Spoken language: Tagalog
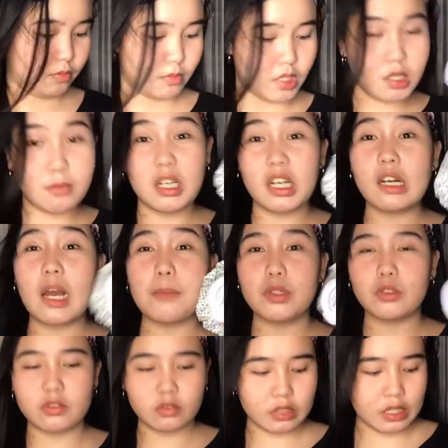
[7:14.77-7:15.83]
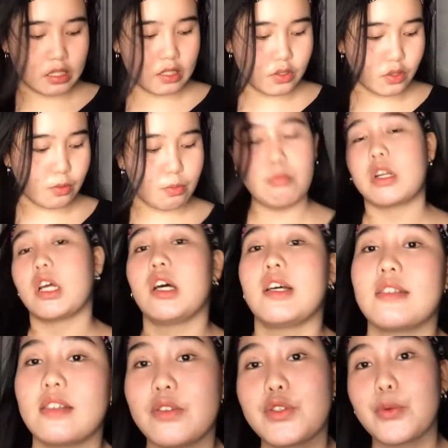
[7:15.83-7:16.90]
Very magagamit ko to talaga sobra.
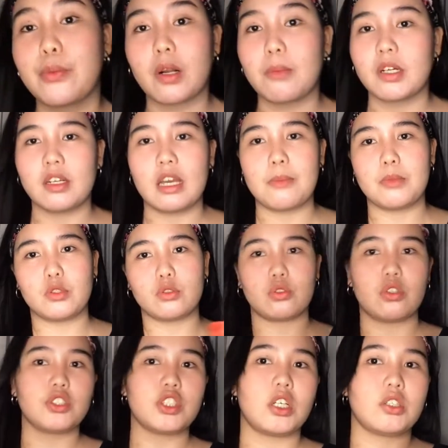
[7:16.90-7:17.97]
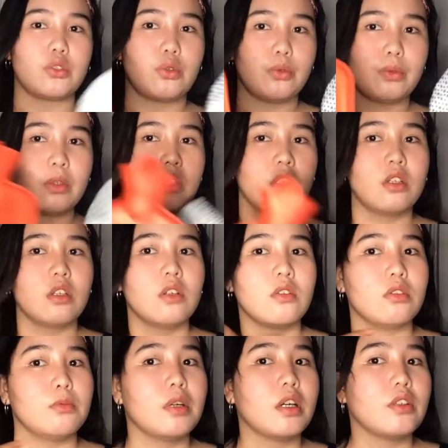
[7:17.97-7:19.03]
As in, sobrang magagamit ko to at saka to.
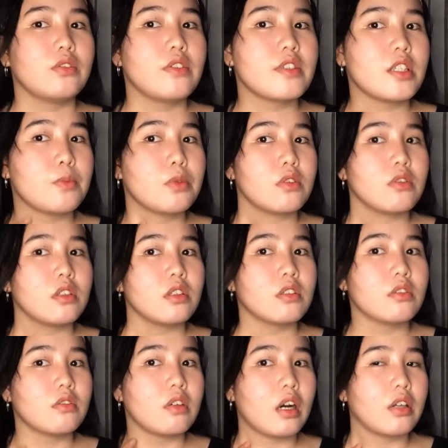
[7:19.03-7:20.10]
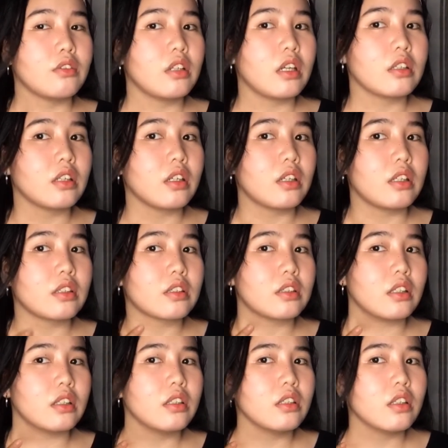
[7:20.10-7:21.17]
O baka ano isipin nyo dito ha? Ah? Ano lang yung kagat
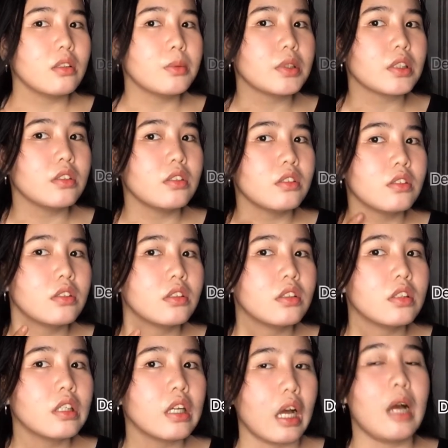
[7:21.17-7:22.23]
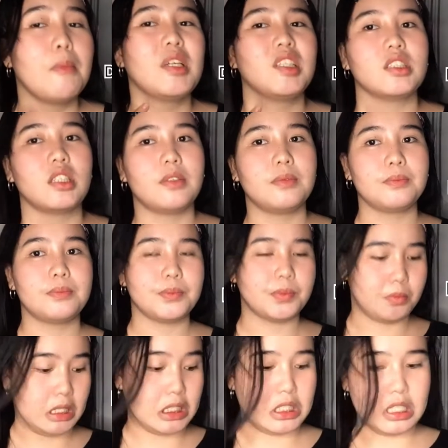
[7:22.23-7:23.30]
ng, ano ba to? Ah, mancha.
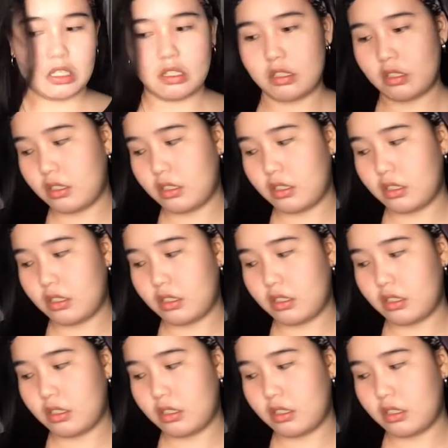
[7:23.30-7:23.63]
Mancha.